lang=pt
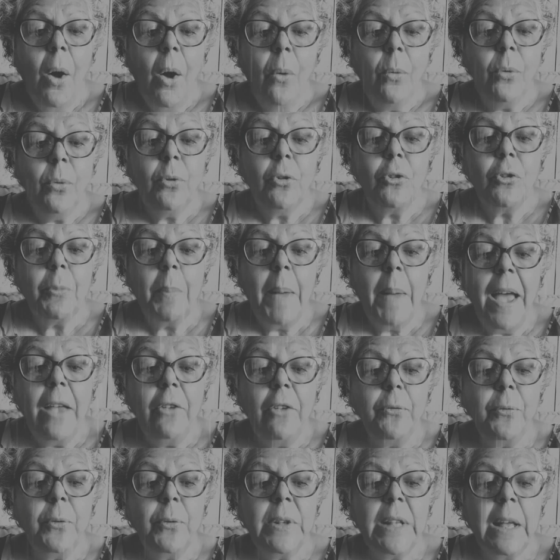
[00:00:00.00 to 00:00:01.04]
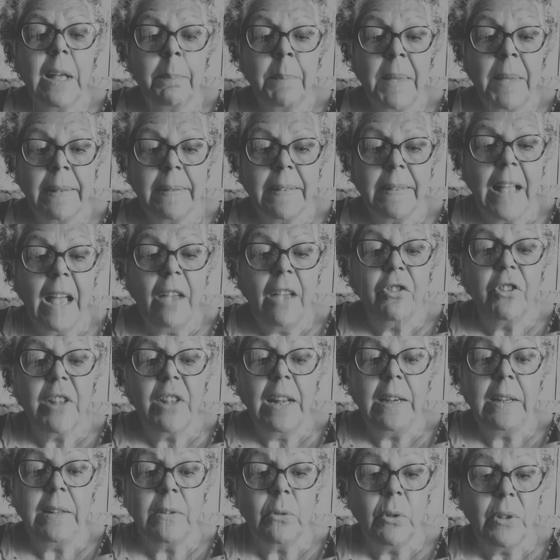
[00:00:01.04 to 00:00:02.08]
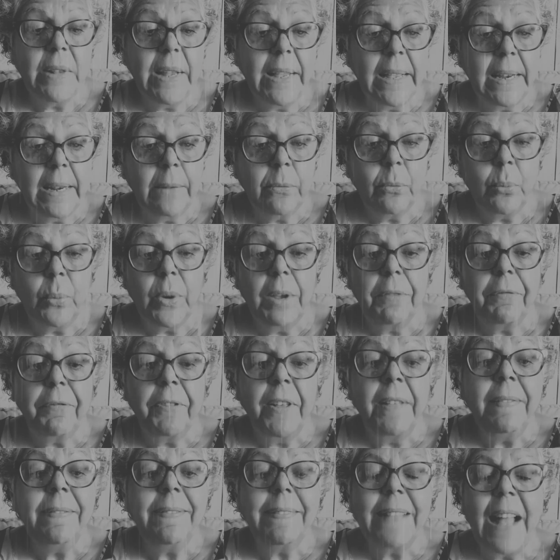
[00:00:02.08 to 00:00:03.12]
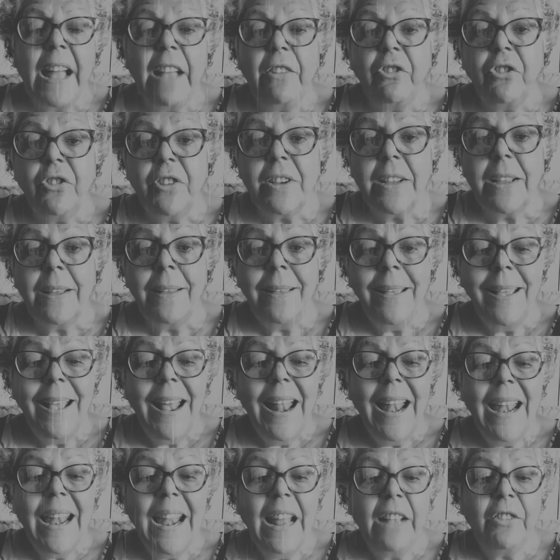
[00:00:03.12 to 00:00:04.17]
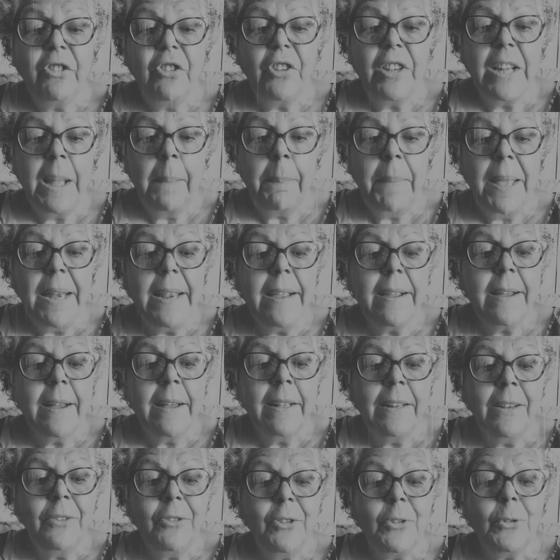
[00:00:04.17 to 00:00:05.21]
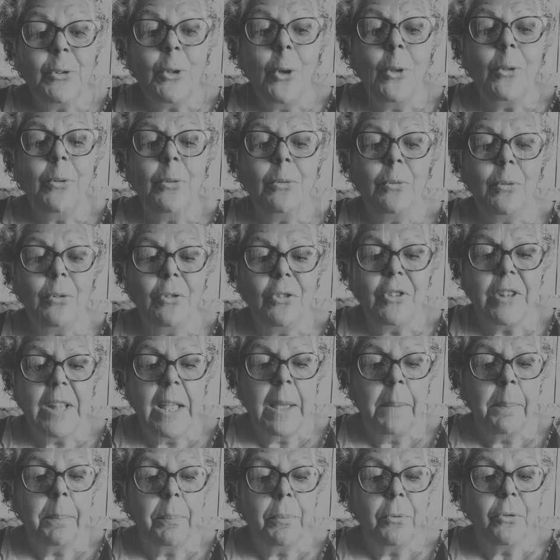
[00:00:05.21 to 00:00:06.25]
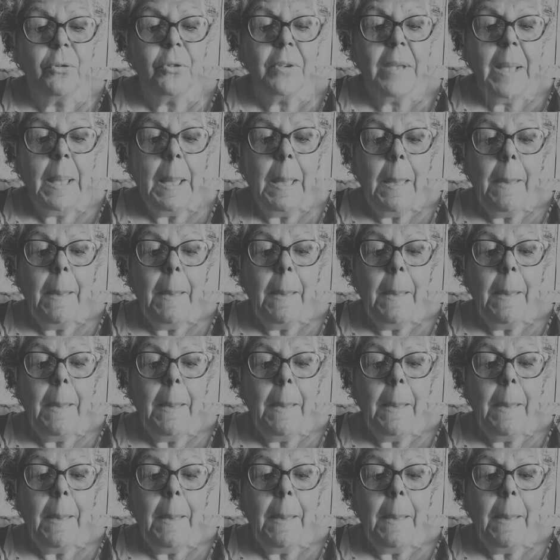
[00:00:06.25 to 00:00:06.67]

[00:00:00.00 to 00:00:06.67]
um dos mais fundamentais da literatura fantástica latino-americana de todos os tempos.